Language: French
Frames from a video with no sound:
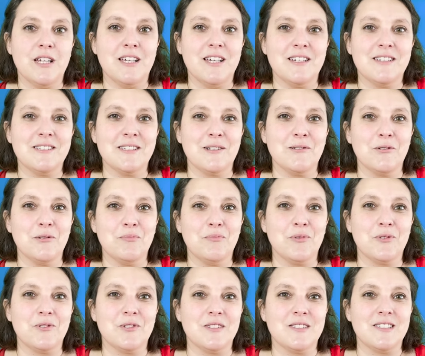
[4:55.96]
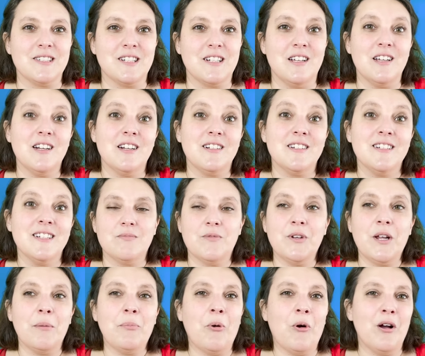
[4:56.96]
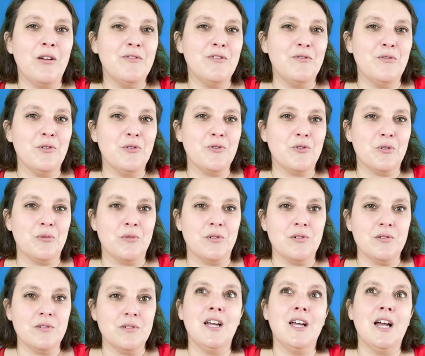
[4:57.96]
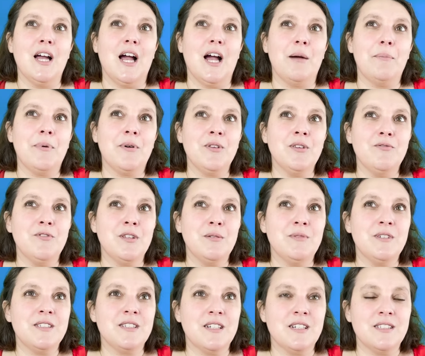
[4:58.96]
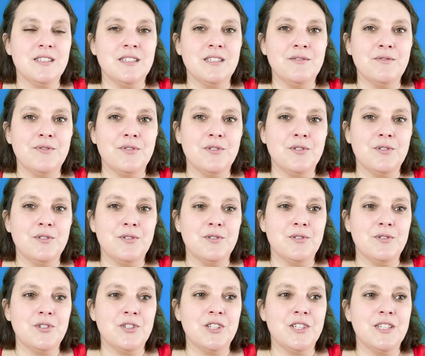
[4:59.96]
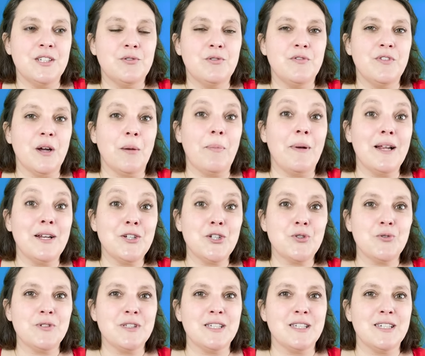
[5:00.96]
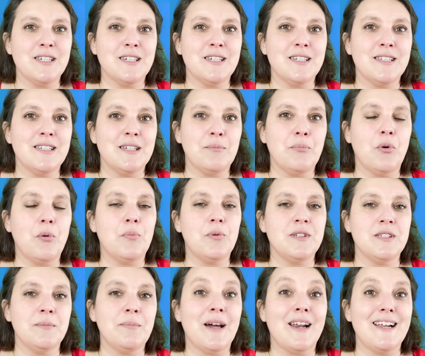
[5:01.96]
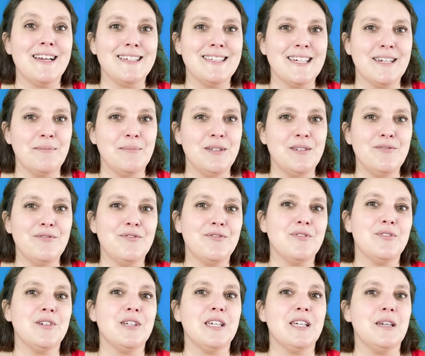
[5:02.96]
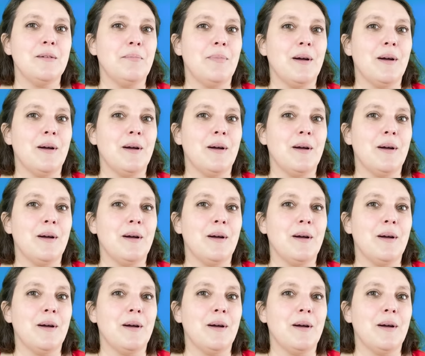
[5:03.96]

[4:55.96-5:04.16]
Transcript: que 50% de salaire. Hein. On apprend à vivre autrement. Après, au niveau administratif, j'ai découvert plein de choses qui étaient proposées par la CAMIF et